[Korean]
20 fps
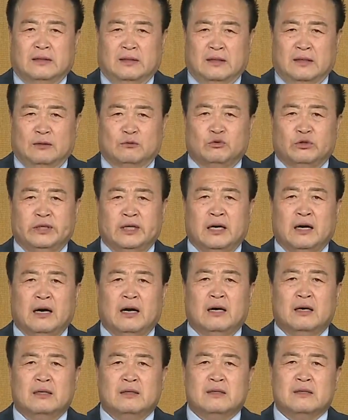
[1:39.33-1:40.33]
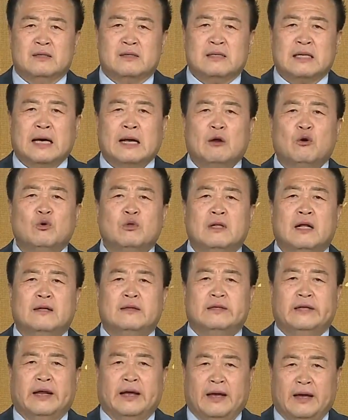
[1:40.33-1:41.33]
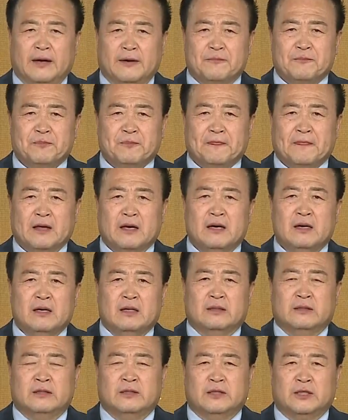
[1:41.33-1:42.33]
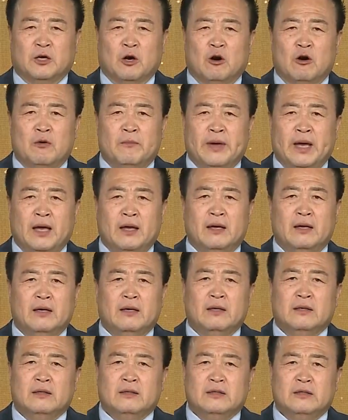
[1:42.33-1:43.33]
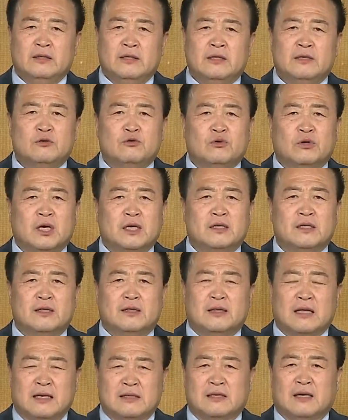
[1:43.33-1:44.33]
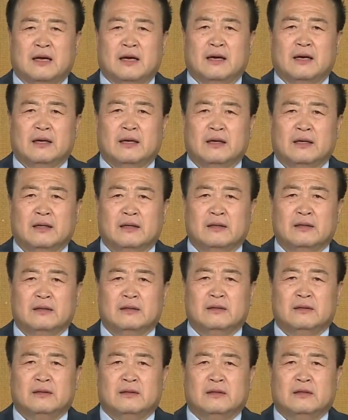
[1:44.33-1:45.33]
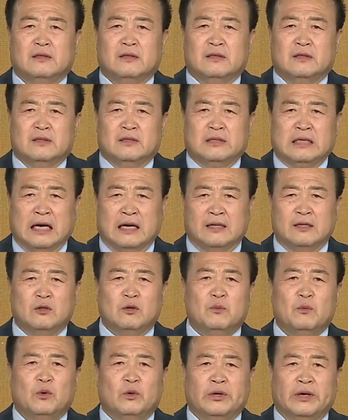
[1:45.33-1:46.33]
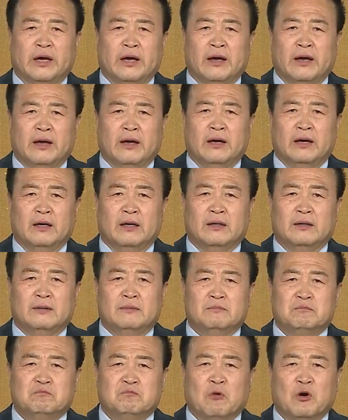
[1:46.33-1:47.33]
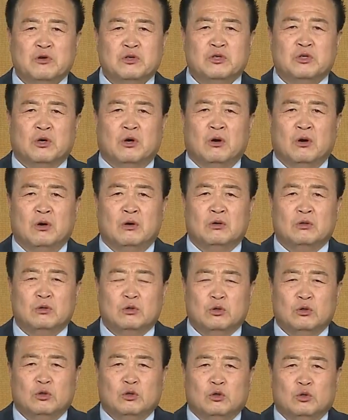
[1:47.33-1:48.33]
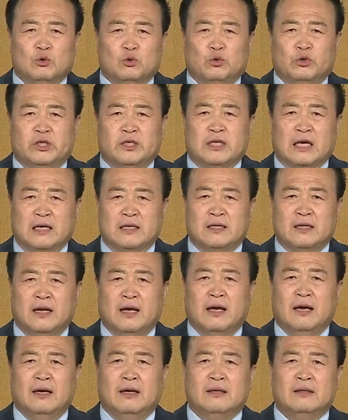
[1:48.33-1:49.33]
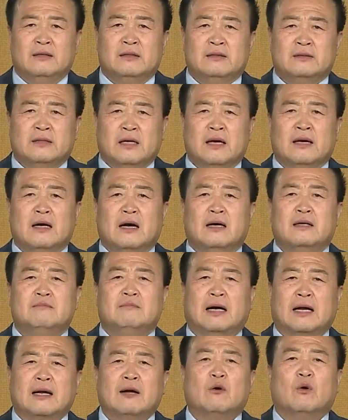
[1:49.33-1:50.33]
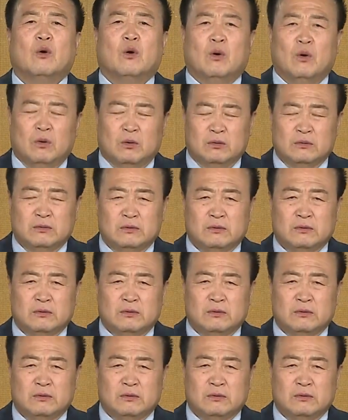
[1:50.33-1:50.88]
아, 우리가 살아온 날들의 그 경험에 익숙해진 탓에 자기도 모르게 먼저 우리 자신의 생각을 말하고